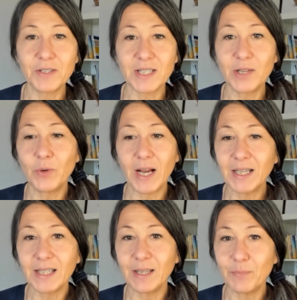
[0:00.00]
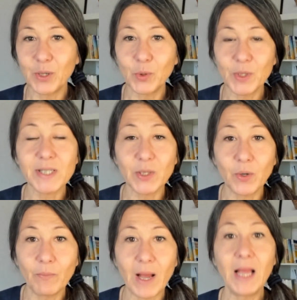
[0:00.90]
segue anche dei percorsi
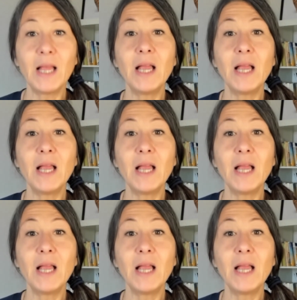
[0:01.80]
con me.